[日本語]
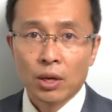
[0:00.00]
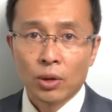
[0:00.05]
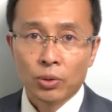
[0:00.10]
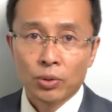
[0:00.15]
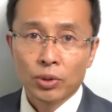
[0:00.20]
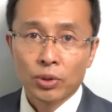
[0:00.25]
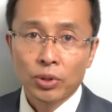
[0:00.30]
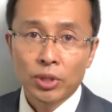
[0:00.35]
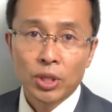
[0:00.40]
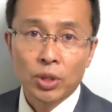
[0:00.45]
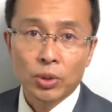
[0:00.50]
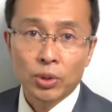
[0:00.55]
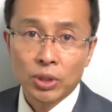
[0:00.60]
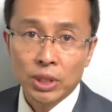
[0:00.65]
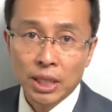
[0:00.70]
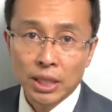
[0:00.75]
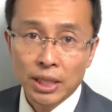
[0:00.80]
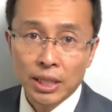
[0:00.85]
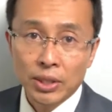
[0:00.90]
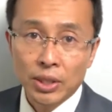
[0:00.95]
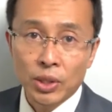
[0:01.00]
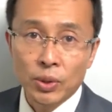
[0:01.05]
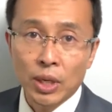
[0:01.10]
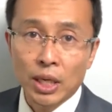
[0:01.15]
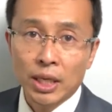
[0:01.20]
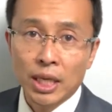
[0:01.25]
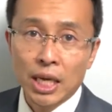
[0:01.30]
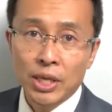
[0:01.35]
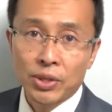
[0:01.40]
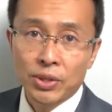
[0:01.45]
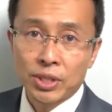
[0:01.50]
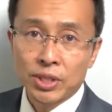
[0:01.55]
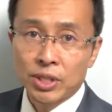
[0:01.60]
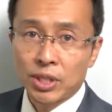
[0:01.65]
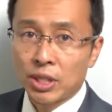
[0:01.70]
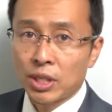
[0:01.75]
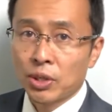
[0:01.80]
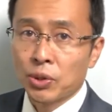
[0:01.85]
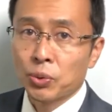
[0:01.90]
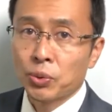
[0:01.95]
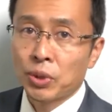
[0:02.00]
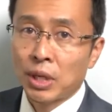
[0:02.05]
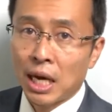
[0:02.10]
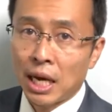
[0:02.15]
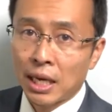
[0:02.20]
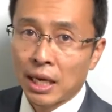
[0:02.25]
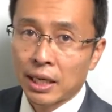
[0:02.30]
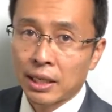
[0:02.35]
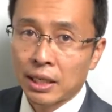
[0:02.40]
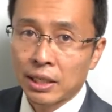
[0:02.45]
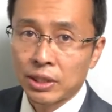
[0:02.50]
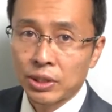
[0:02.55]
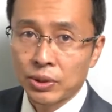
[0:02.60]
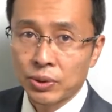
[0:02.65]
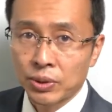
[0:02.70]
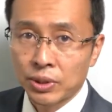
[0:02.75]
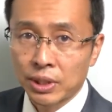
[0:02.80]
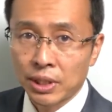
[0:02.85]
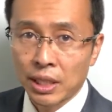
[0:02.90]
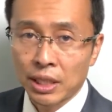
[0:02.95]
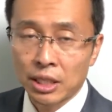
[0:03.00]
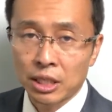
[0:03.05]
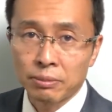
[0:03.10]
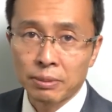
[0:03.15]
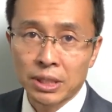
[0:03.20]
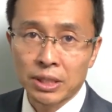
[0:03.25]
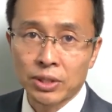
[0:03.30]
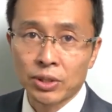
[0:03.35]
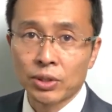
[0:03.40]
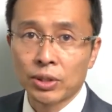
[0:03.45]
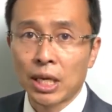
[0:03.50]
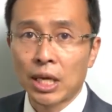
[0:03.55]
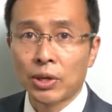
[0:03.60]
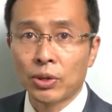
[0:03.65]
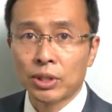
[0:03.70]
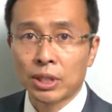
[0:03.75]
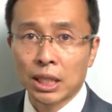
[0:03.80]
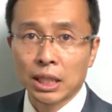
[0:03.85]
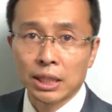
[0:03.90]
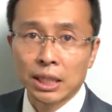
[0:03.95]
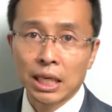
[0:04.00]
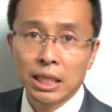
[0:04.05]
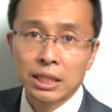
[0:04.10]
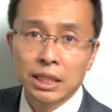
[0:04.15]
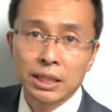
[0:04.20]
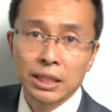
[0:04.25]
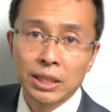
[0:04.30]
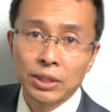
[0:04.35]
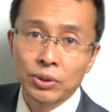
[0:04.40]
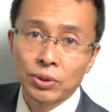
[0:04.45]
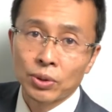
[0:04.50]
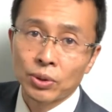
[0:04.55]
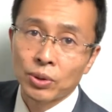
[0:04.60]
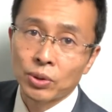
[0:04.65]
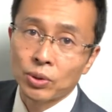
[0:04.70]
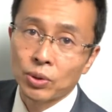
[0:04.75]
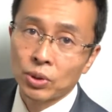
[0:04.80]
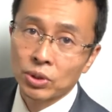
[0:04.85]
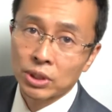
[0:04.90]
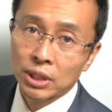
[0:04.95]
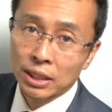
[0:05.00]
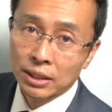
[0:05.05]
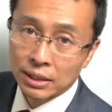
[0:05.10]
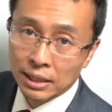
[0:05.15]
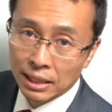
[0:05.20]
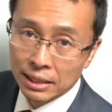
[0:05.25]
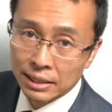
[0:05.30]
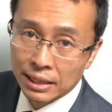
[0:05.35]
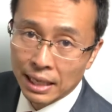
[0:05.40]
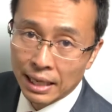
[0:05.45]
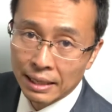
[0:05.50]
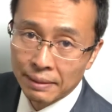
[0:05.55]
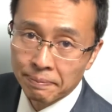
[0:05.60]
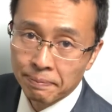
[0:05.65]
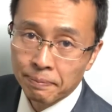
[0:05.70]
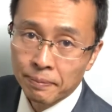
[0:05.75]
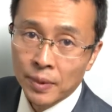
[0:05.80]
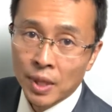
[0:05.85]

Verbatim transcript: このようにこのチャンネルでは、景況についての深い話をしていきますので、よろしかったらチャンネル登録をしてください。